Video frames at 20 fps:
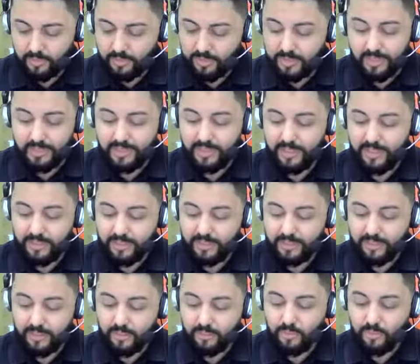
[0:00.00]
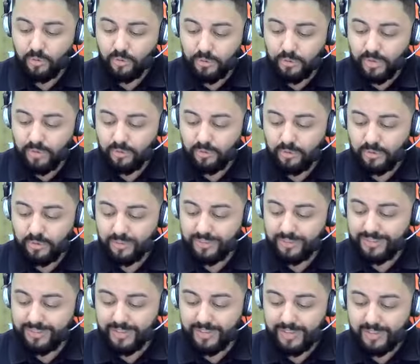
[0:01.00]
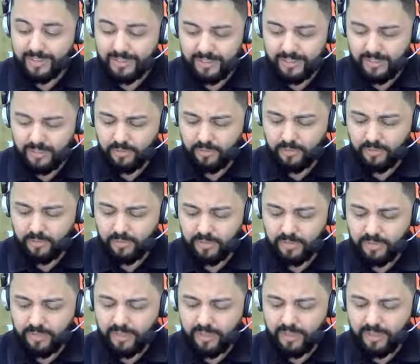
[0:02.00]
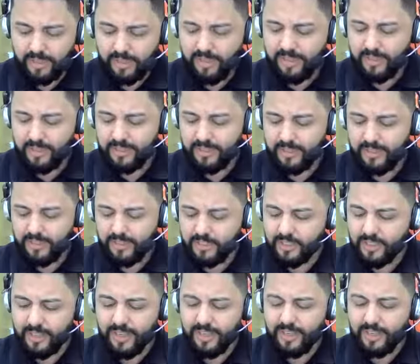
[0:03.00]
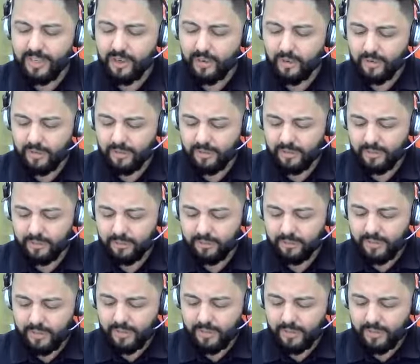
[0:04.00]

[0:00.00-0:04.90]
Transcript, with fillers: vocês ainda estão dormindo e descansando? Eis que é chegada a hora,